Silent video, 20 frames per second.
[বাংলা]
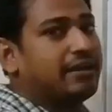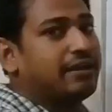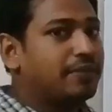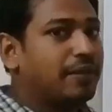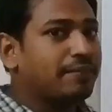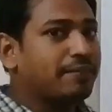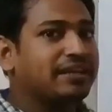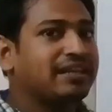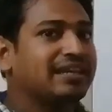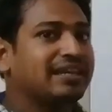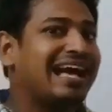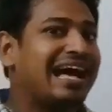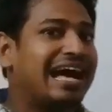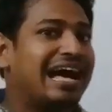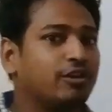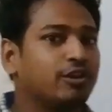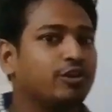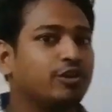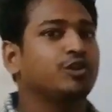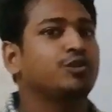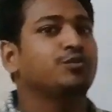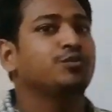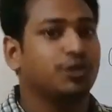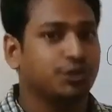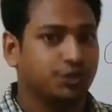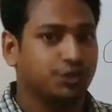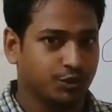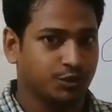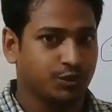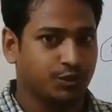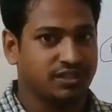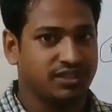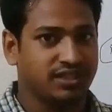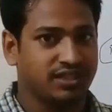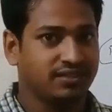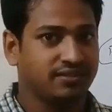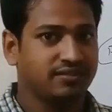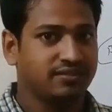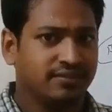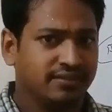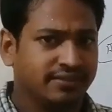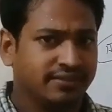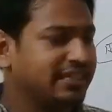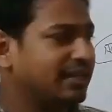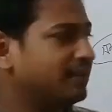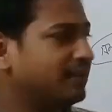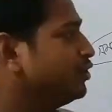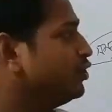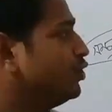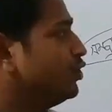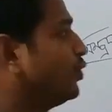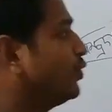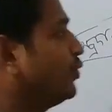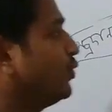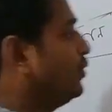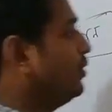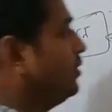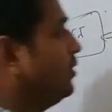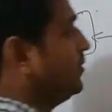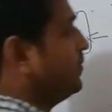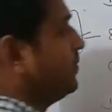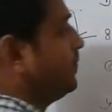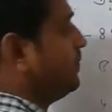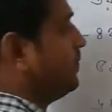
আমি ব্যাপারটাকে আরো একটু স্পষ্ট করছি যেমন ধরুন